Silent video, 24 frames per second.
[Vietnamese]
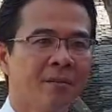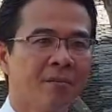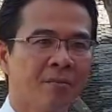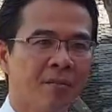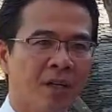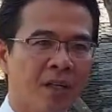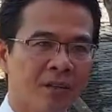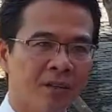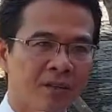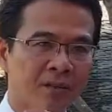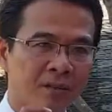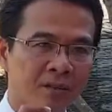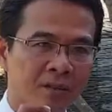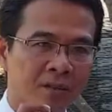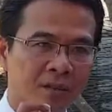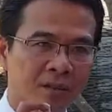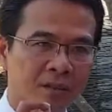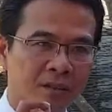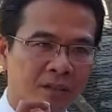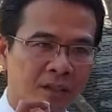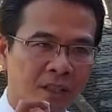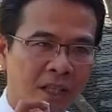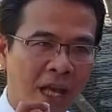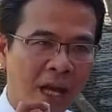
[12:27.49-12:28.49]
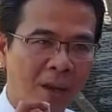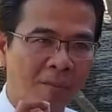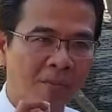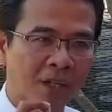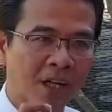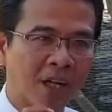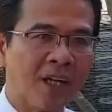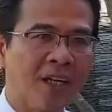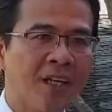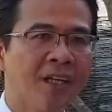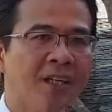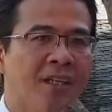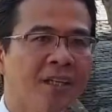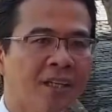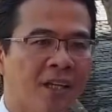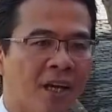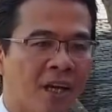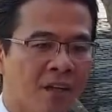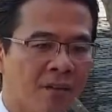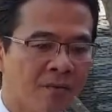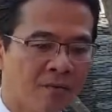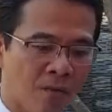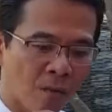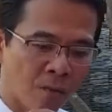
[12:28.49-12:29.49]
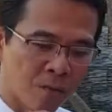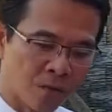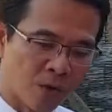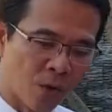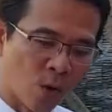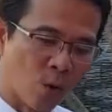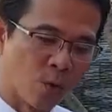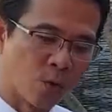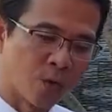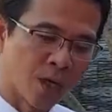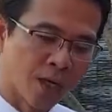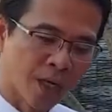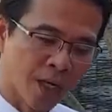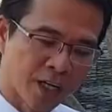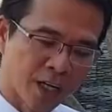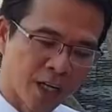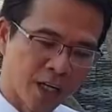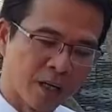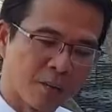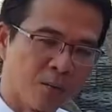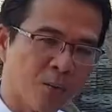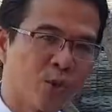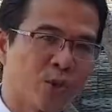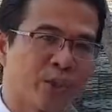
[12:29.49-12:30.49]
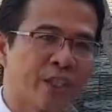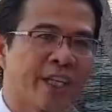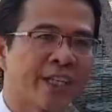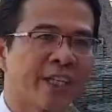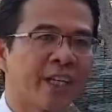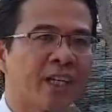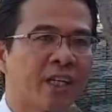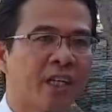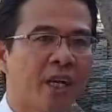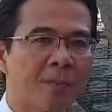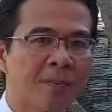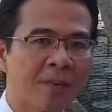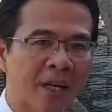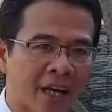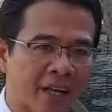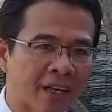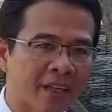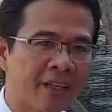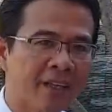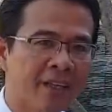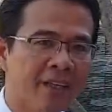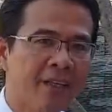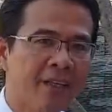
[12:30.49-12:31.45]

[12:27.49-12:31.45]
mình làm kỹ để phục vụ cho cái lần mua xe trả góp này